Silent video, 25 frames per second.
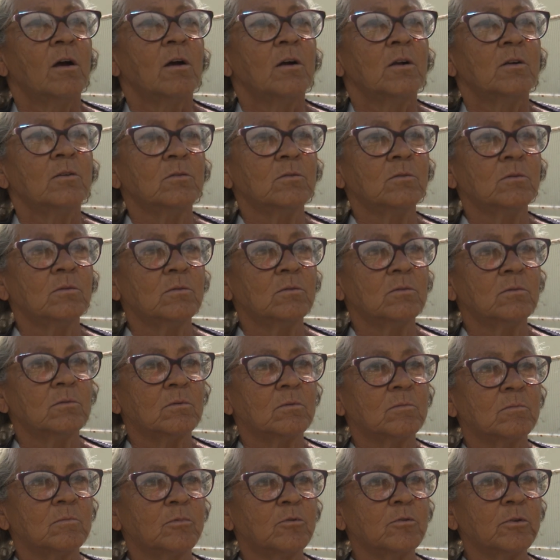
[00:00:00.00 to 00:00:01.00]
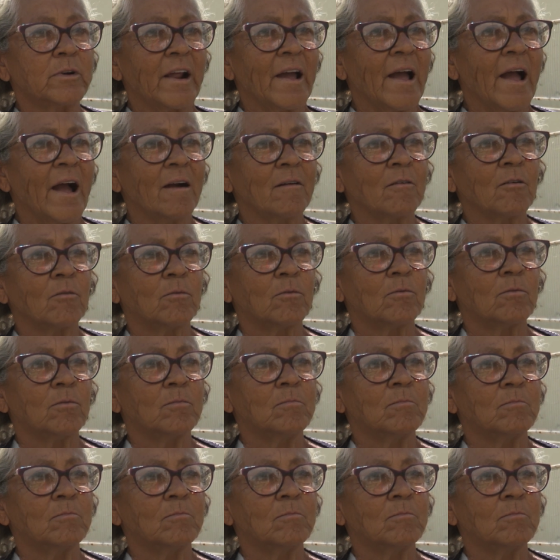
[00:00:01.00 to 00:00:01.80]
num buraco,